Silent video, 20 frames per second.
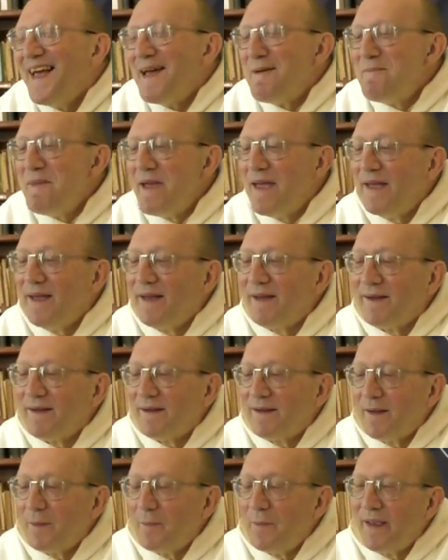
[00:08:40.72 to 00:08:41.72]
mais
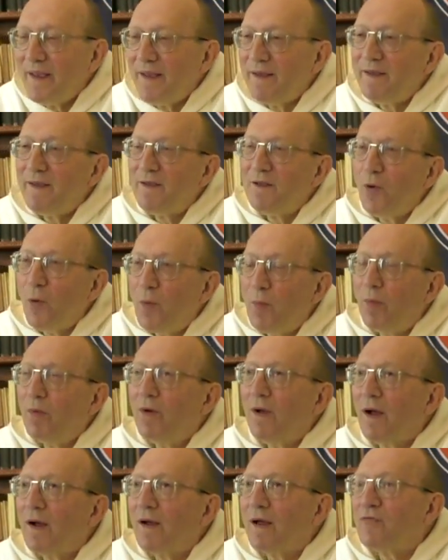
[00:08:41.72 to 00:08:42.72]
mais
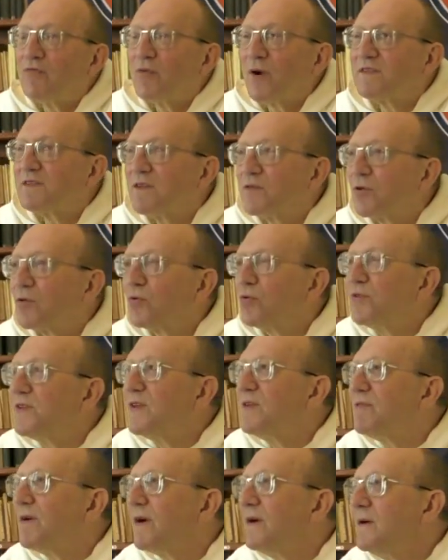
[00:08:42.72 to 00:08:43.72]
la, foi, c'est surtout,
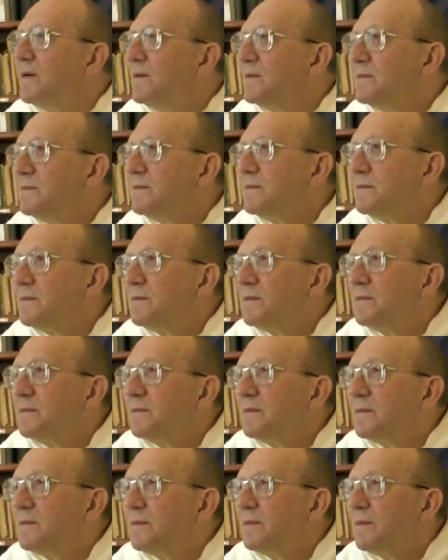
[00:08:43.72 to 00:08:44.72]
c'est vrai.
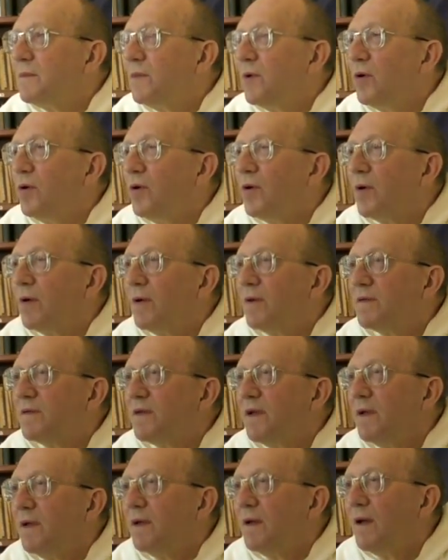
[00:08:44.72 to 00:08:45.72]
Le, christianisme,
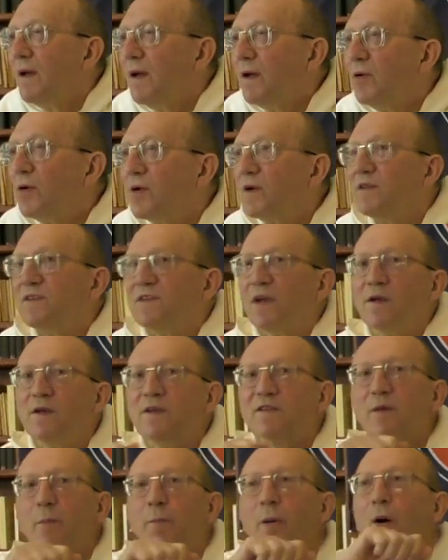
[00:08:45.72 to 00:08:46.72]
ce n'est
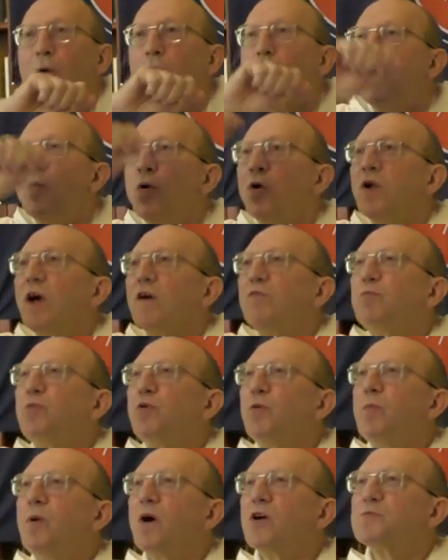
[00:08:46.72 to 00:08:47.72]
christianisme, c'est pas homo lave
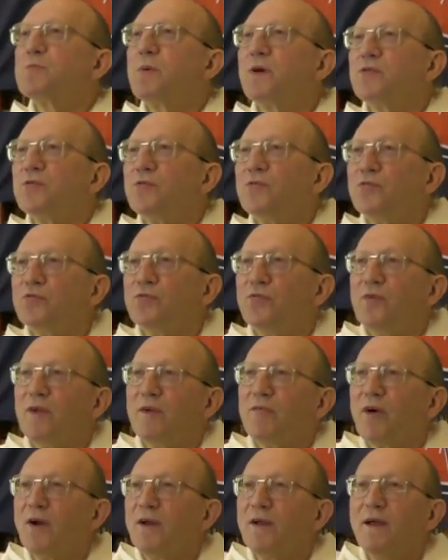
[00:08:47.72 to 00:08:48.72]
plus blanc, je ne sais pas si vous vous
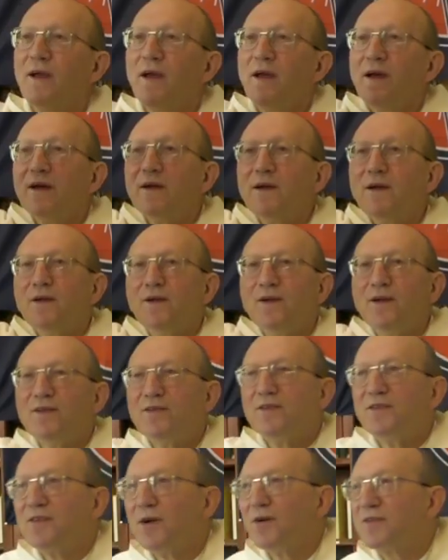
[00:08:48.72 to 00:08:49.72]
souvenez, les, les,
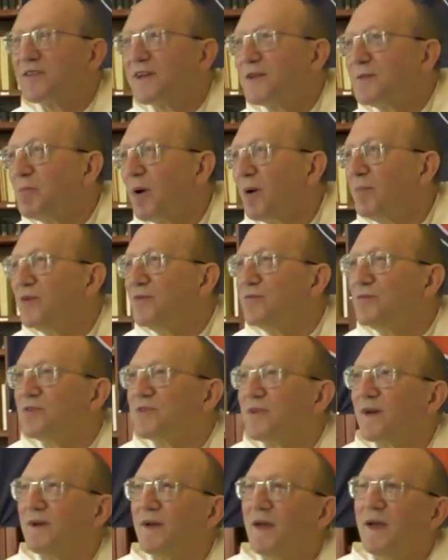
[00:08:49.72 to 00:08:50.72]
parmi vous,
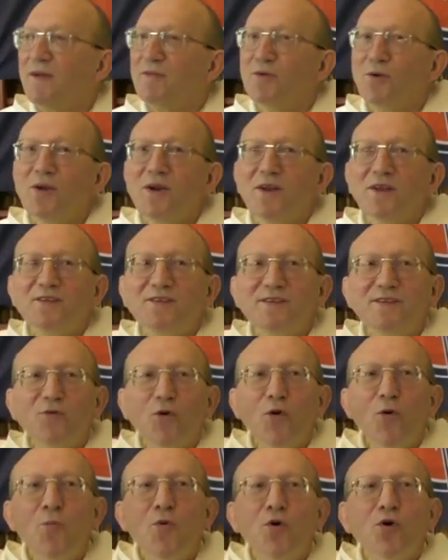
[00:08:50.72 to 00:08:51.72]
ça, une lessive
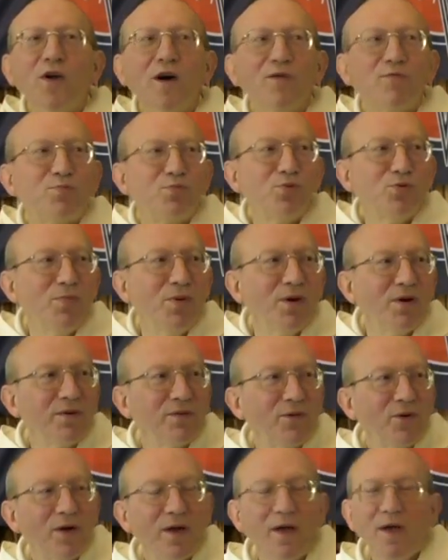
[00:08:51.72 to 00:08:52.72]
homo lave plus blanc.
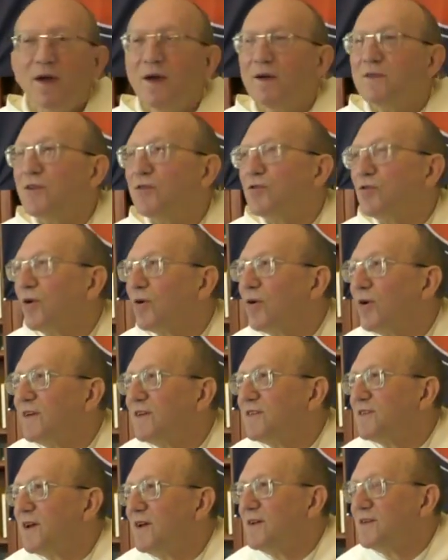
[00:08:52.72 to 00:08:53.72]
C'est sûr que le
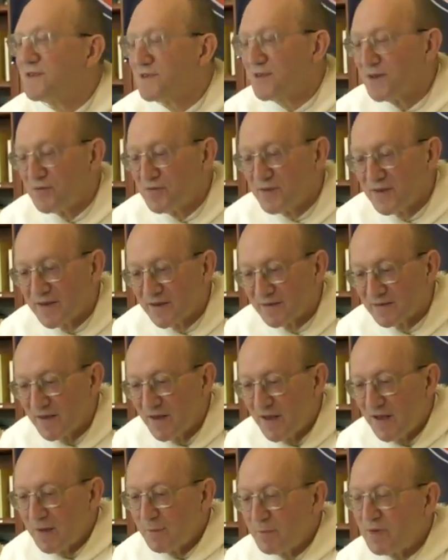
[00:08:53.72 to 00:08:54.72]
christianisme, c'est efficace.
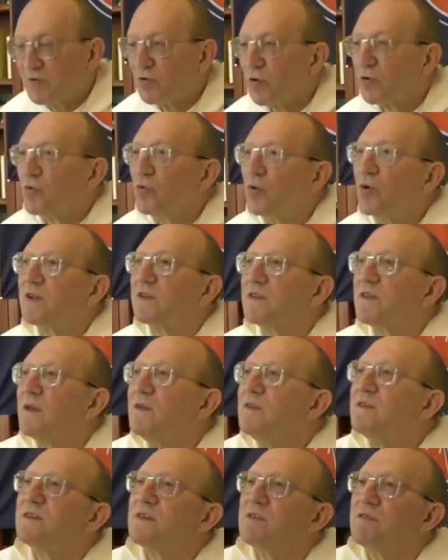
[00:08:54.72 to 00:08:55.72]
Mais surtout, le
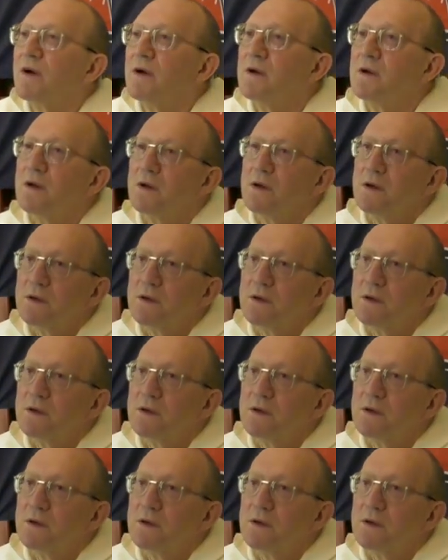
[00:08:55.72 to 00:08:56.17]
christianisme, c'est vrai.